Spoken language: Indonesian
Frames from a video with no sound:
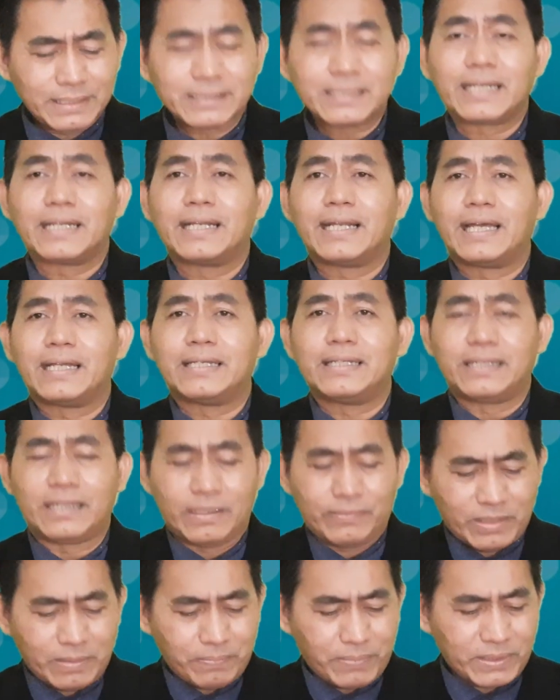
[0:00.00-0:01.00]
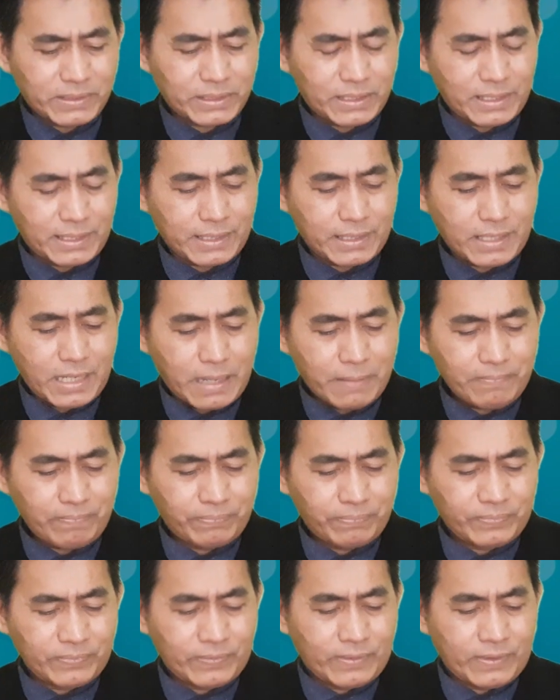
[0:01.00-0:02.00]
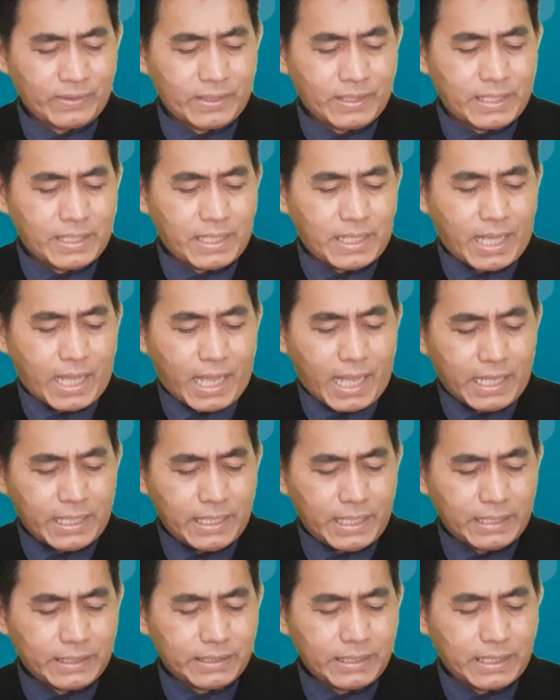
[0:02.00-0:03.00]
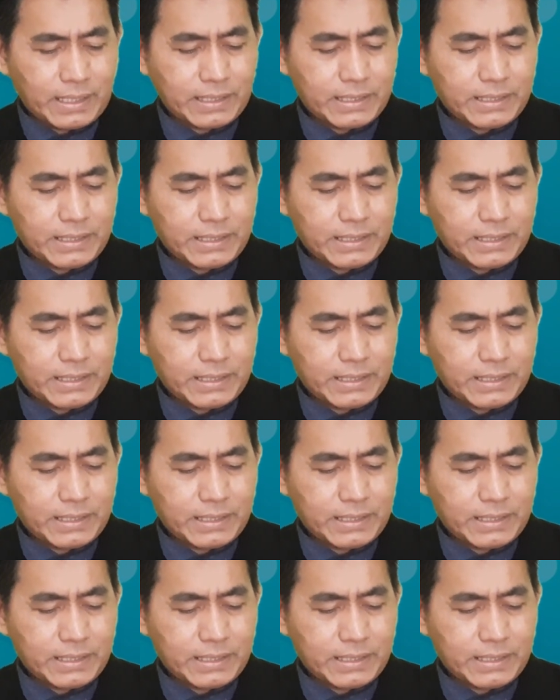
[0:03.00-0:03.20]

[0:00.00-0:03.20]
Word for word: sekali lagi Nehemia pasal yang ke-6, ayat yang